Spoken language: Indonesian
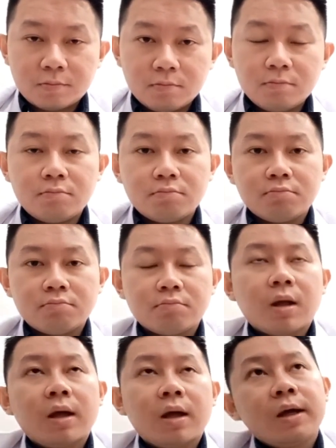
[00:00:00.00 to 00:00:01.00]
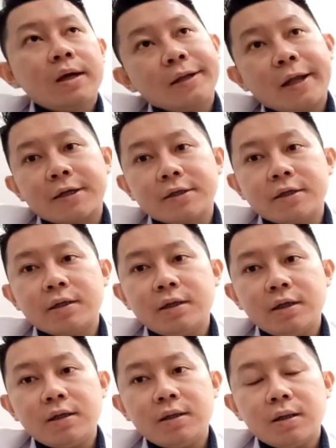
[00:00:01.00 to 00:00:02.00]
Hmm. Nah
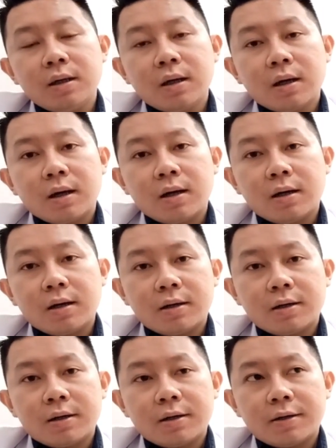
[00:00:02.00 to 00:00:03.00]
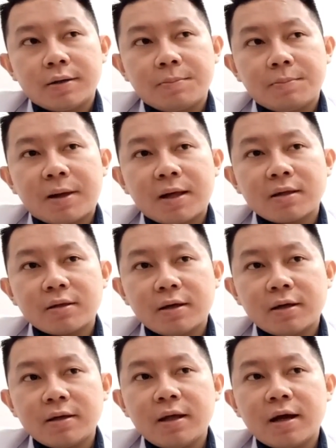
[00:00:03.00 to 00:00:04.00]
jadi Uh,
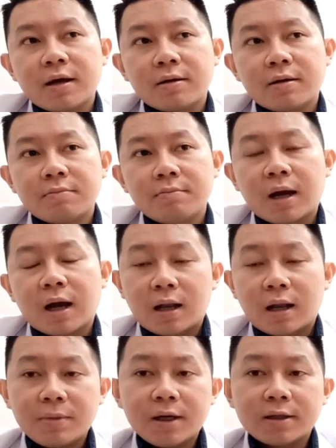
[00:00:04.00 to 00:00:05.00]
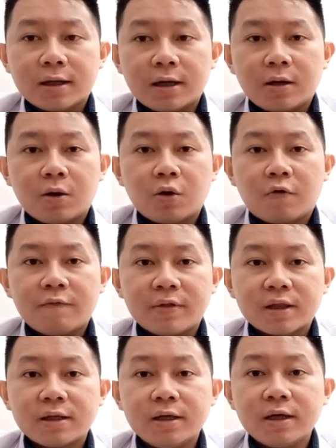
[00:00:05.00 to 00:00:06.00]
pasien yang mengalami gejala long
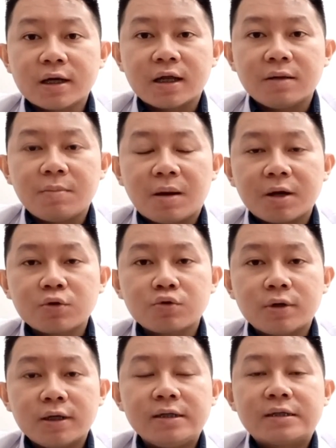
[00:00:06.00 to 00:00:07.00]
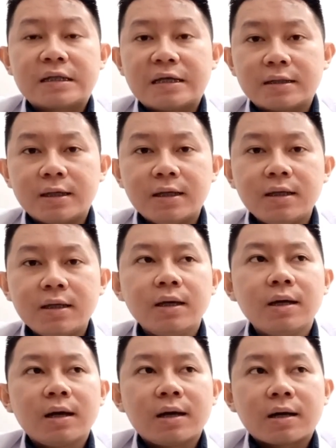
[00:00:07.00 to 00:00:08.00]
COVID sendiri memang sudah diteliti
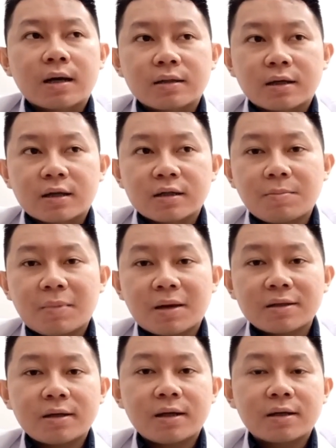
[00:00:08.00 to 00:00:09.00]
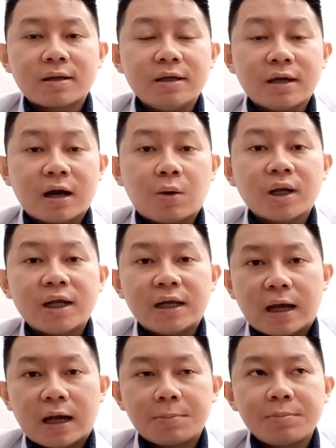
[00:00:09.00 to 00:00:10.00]
rata-rata pasien yang dirawat
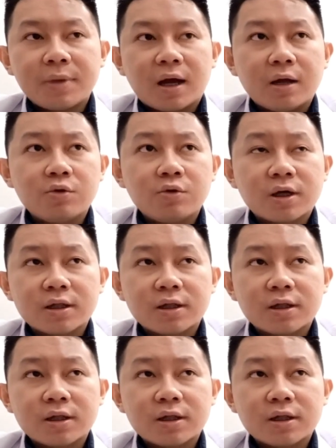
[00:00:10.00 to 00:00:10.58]
inap ya itu mm-hmm.